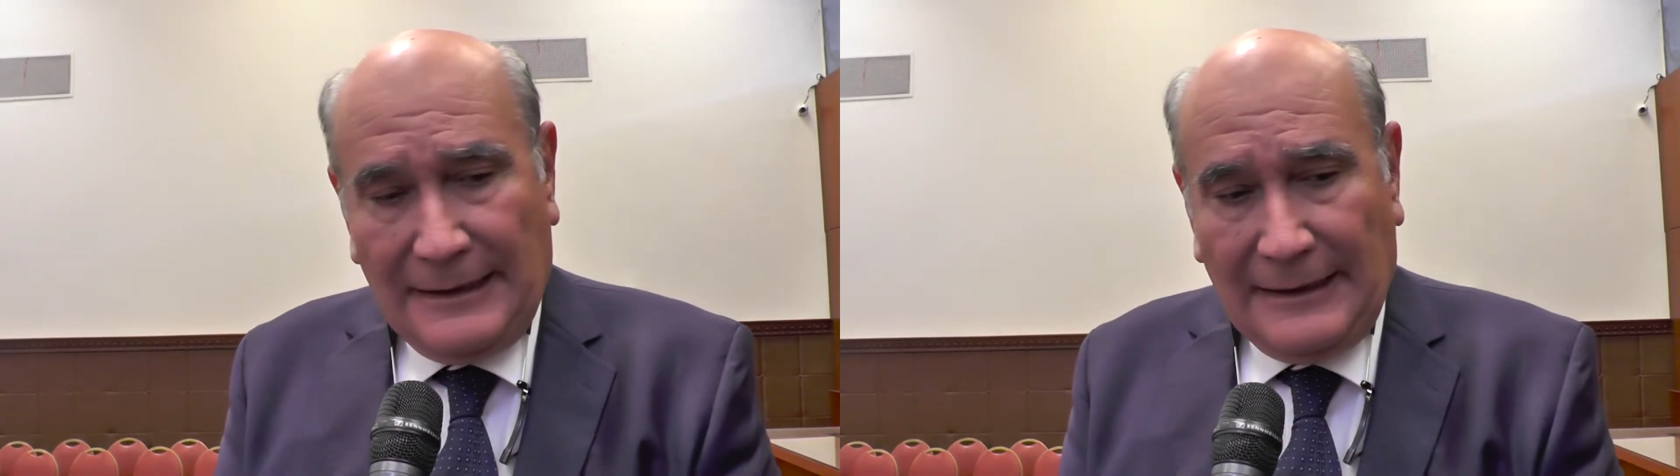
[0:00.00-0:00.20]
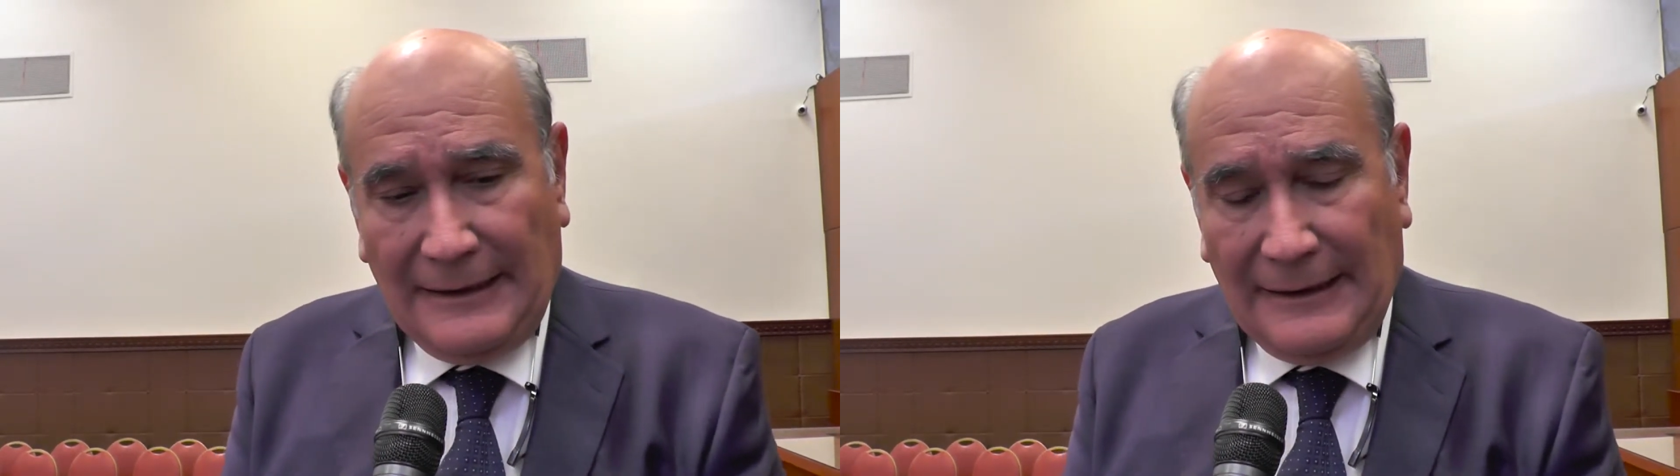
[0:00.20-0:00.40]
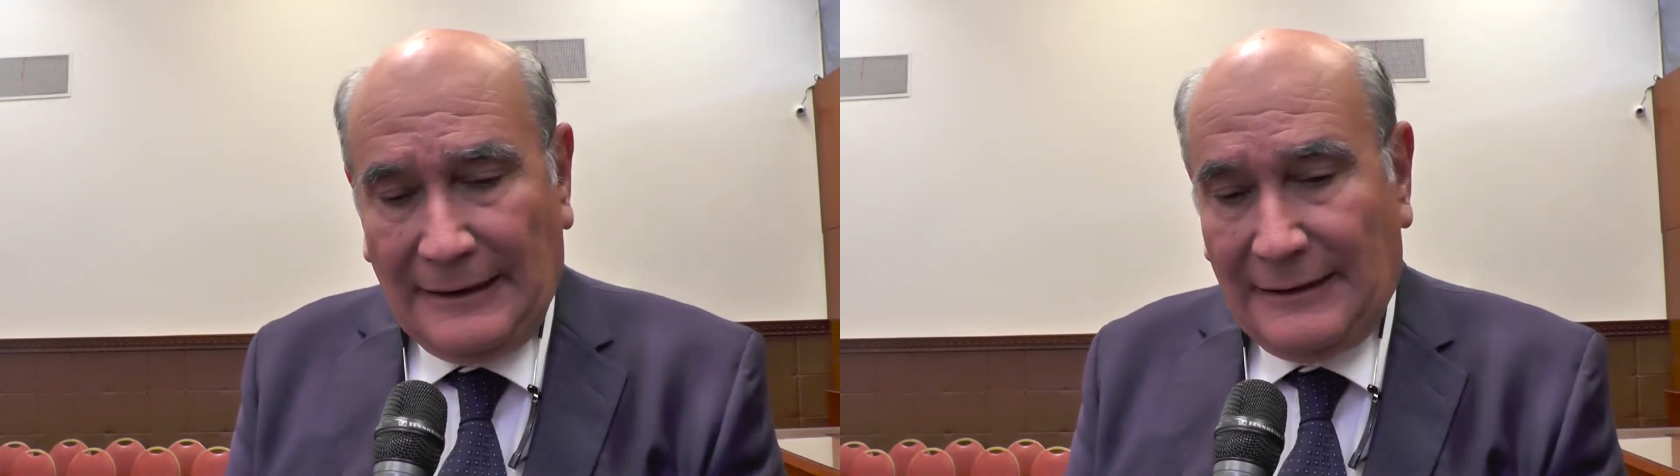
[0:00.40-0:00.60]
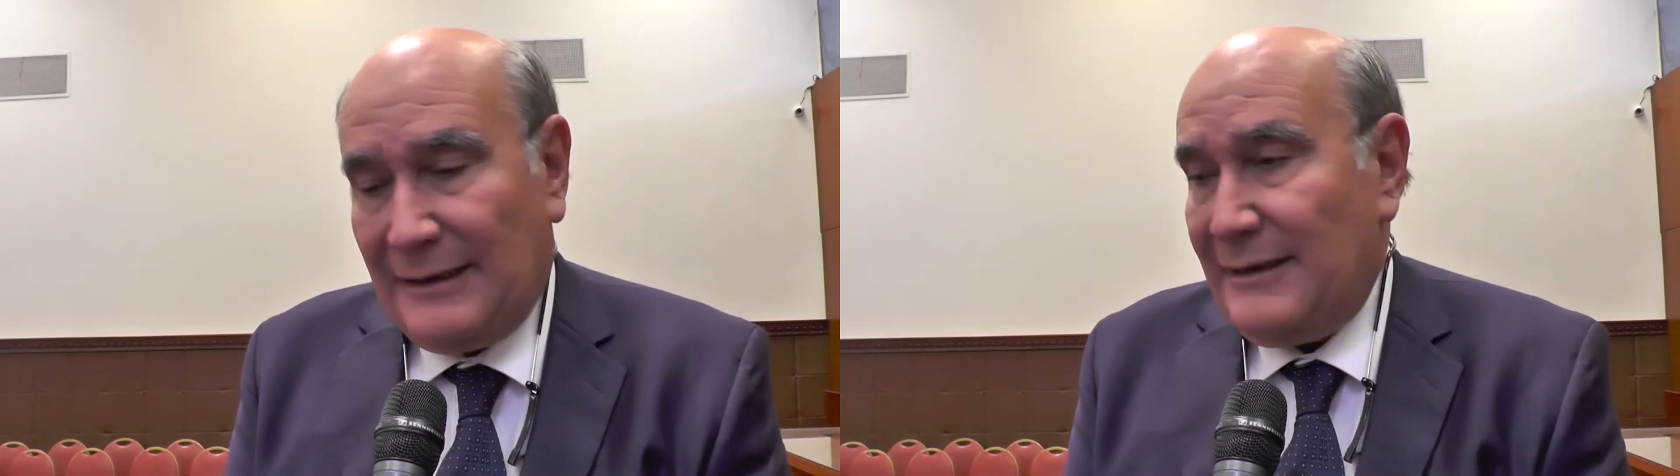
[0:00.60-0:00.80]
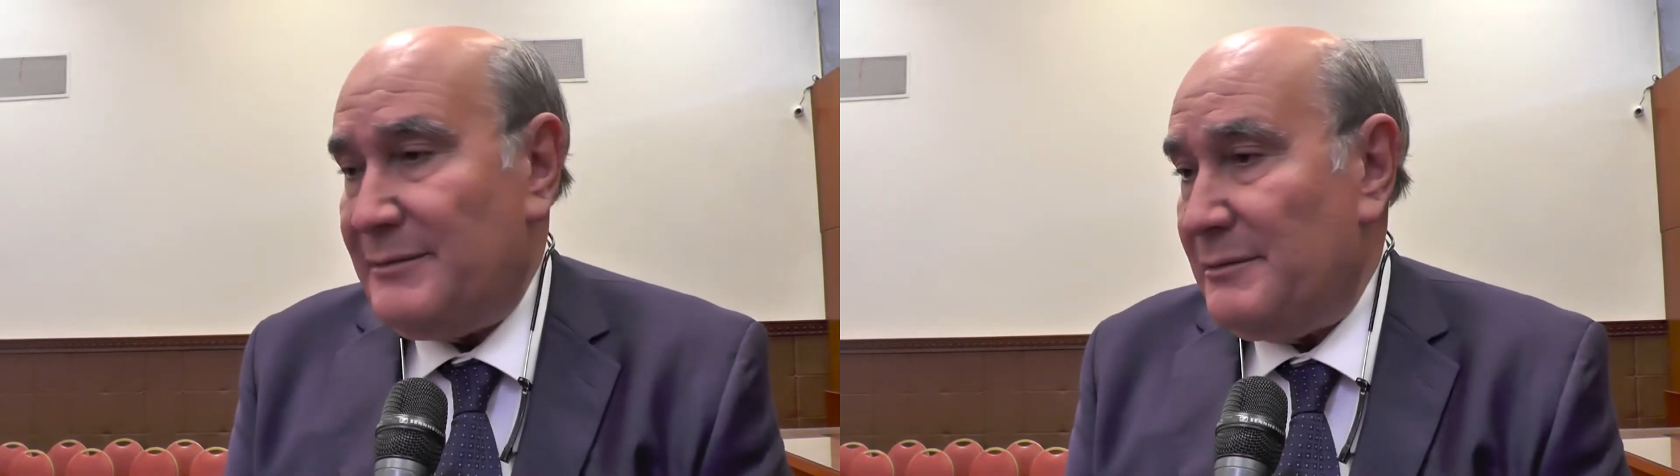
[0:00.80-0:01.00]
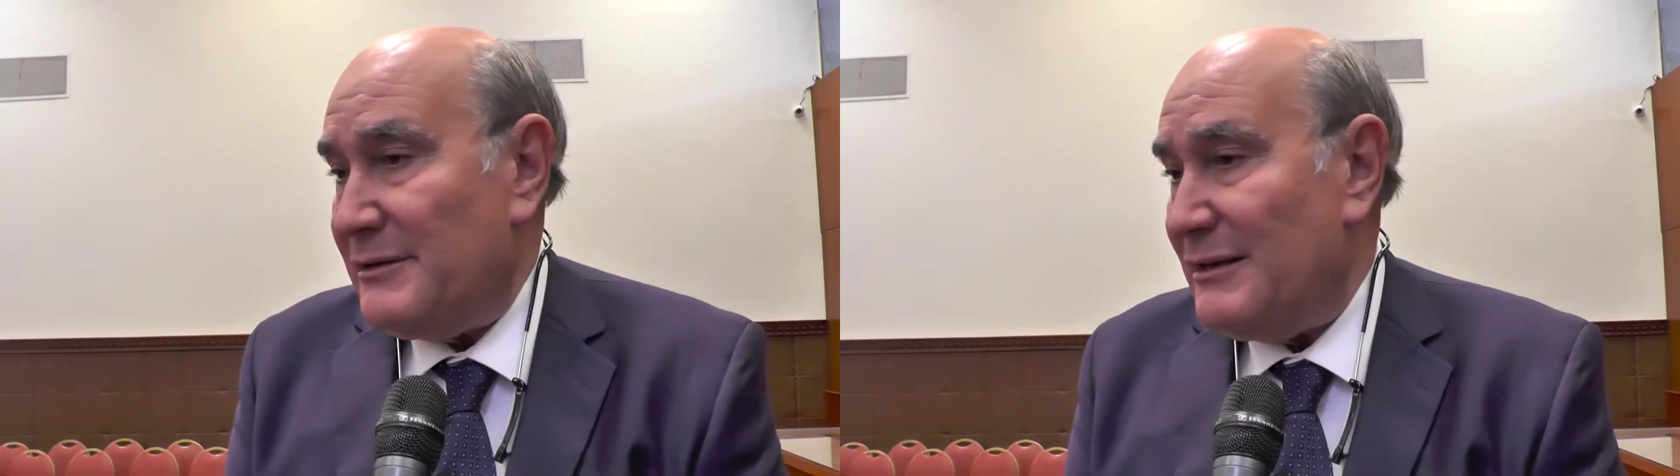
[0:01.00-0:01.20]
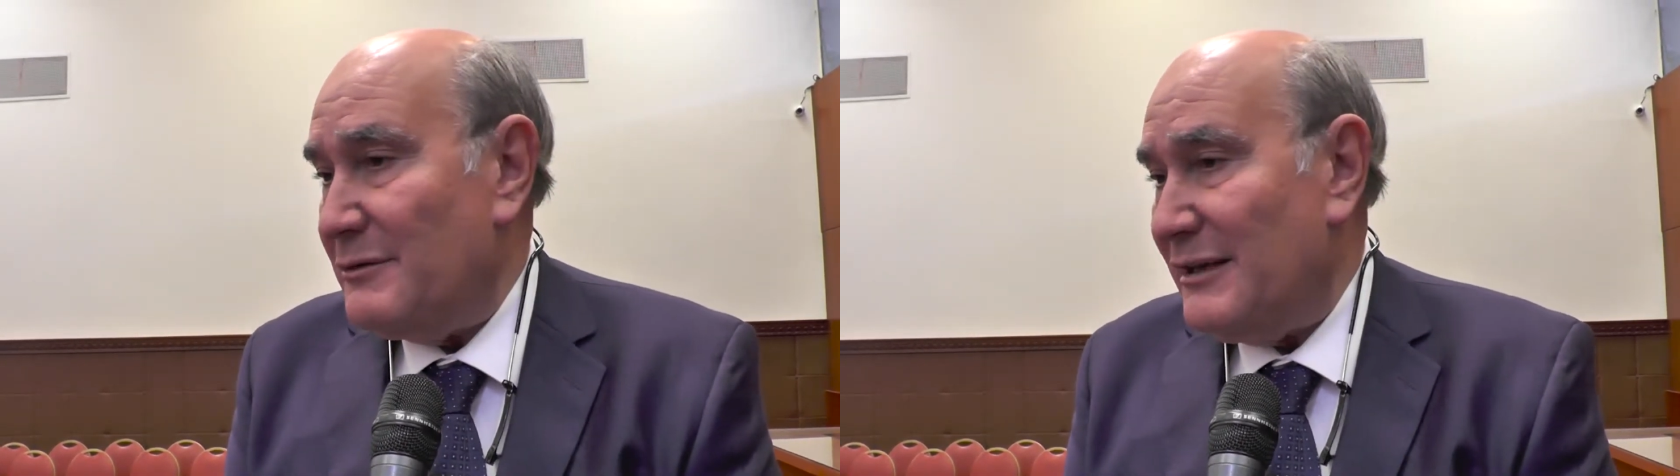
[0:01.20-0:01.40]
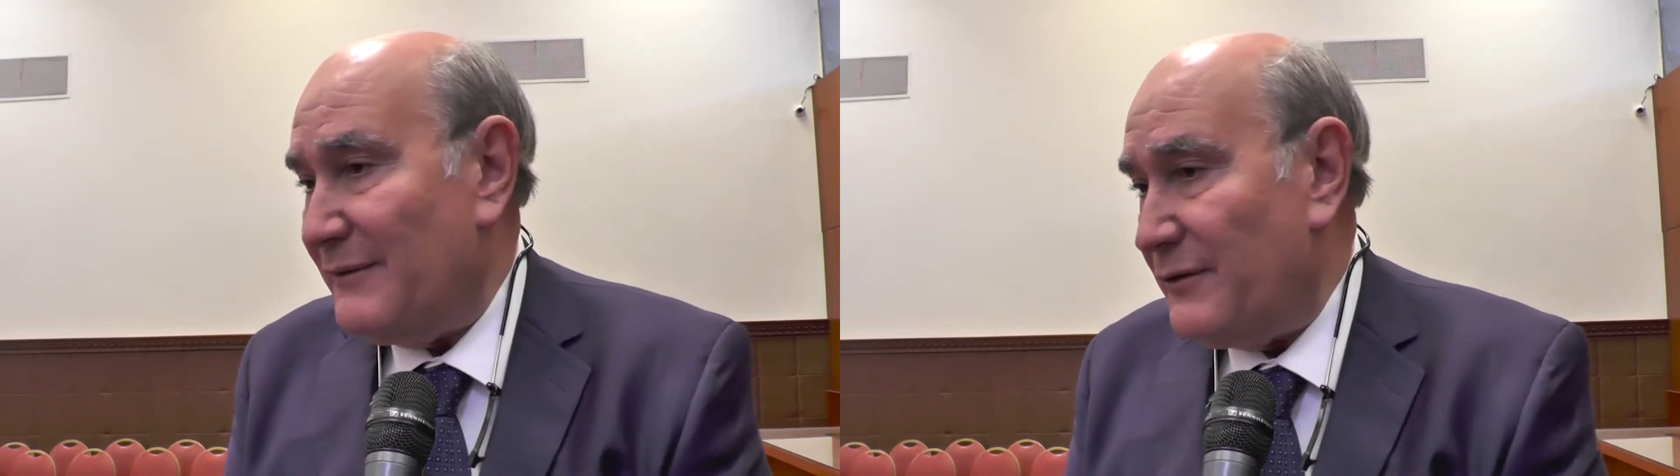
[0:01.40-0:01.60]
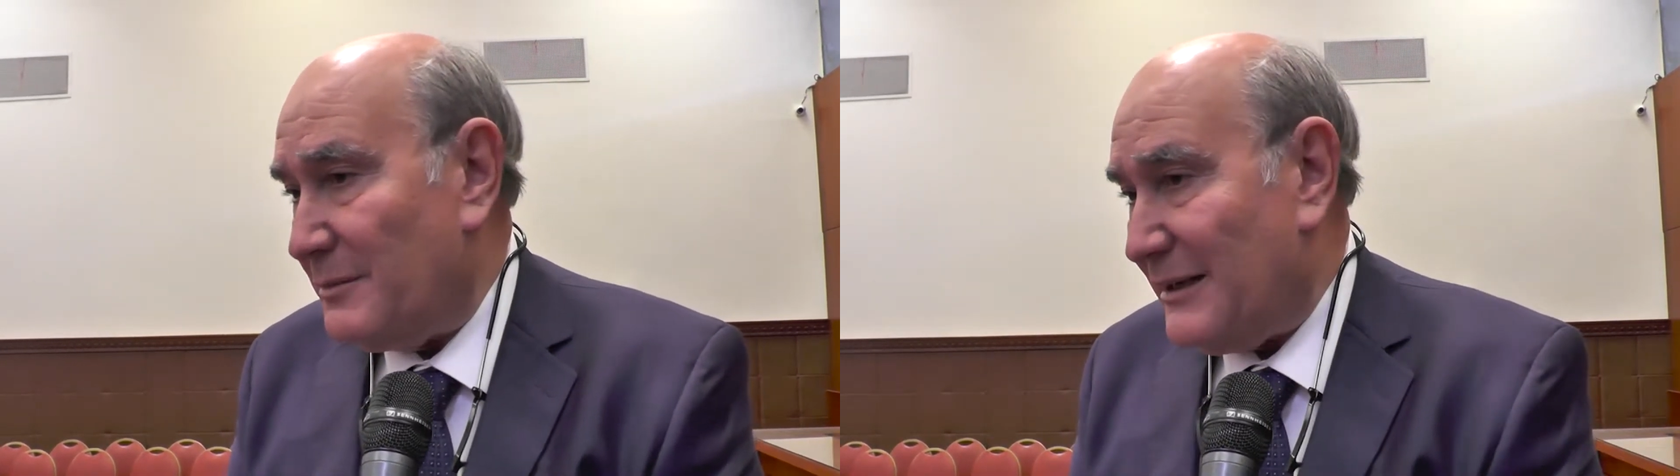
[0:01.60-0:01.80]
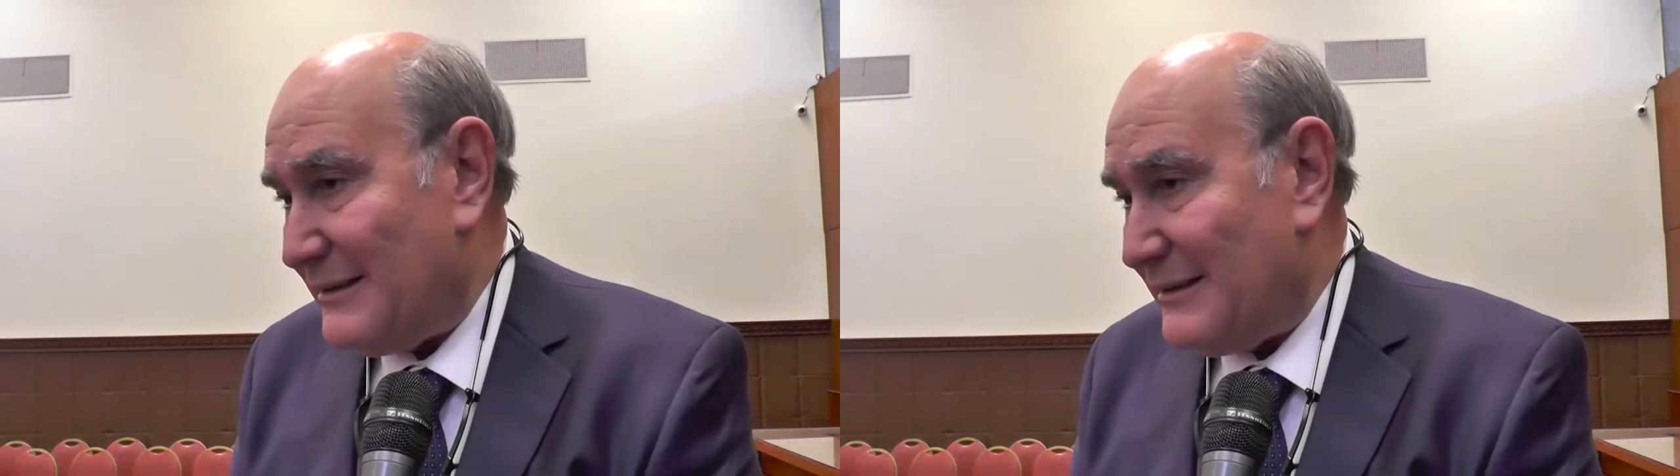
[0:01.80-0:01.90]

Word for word: eh, que es la única forma